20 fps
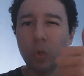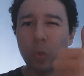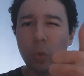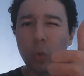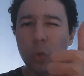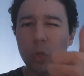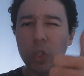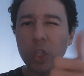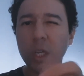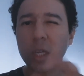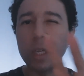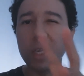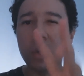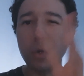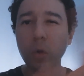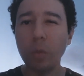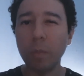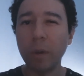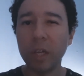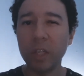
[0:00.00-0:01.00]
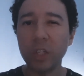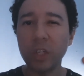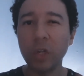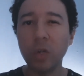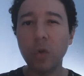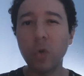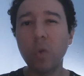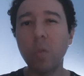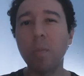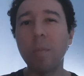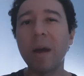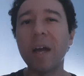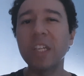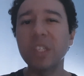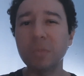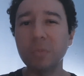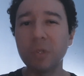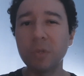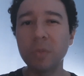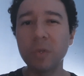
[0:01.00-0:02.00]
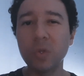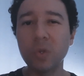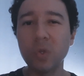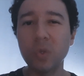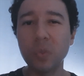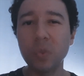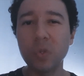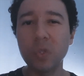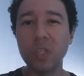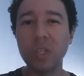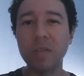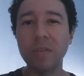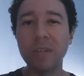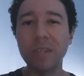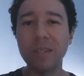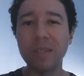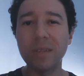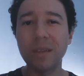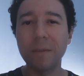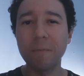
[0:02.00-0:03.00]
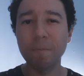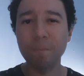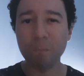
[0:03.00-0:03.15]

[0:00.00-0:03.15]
curte aí, compartilha com o máximo de pessoas possíveis